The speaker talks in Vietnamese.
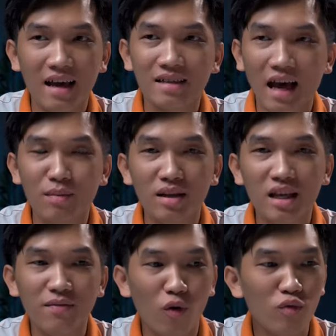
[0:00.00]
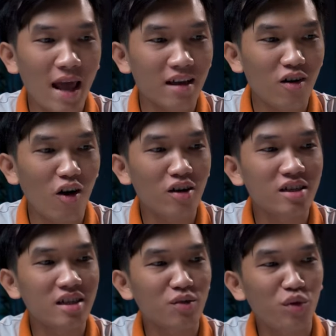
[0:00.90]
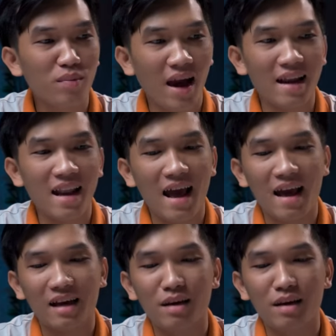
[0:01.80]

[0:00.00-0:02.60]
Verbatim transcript: Hiện tại bên Thiên Vũ đang có chương trình khuyến mãi là